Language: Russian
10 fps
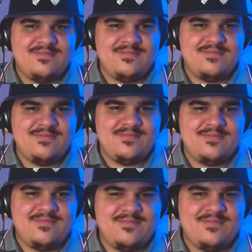грядущая
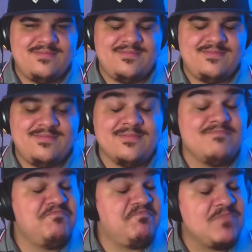глобальная глобальное
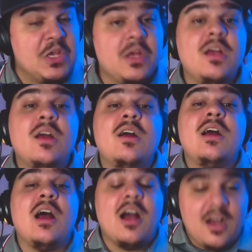обновление в Lineage
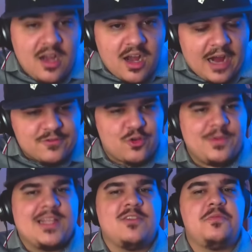2S. Автору
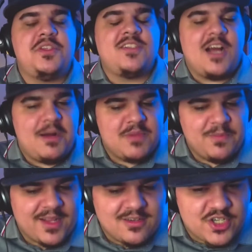приятного аппетита, а мы
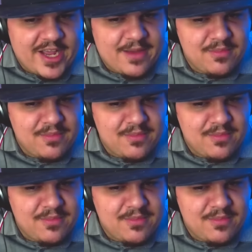продолжаем.